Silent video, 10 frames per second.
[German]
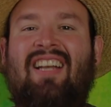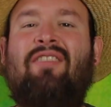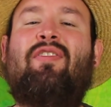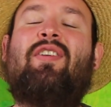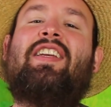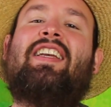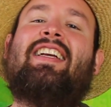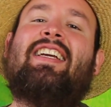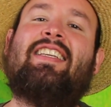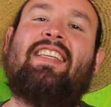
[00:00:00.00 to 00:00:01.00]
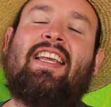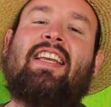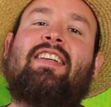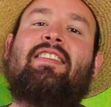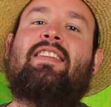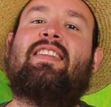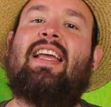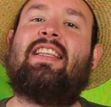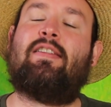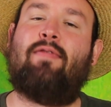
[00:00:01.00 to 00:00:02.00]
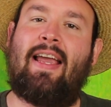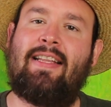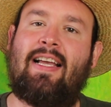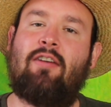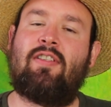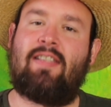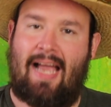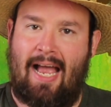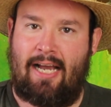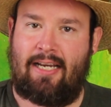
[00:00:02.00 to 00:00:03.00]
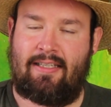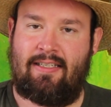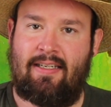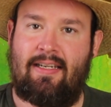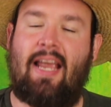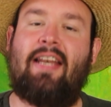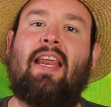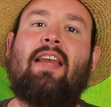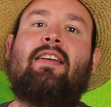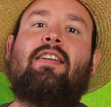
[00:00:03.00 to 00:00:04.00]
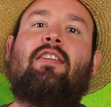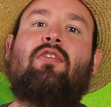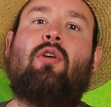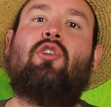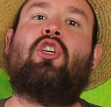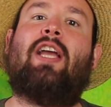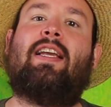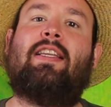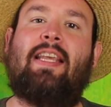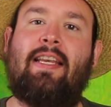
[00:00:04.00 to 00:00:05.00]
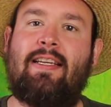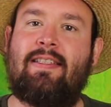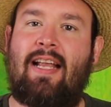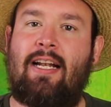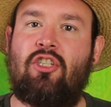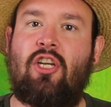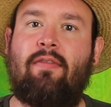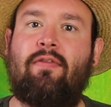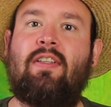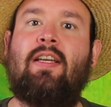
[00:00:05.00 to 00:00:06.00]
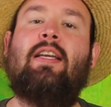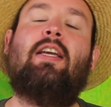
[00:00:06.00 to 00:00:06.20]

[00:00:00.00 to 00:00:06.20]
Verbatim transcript: Hallo Freunde der Kakteen. Seit 2008 ernennen die Deutsche Kakteengesellschaft,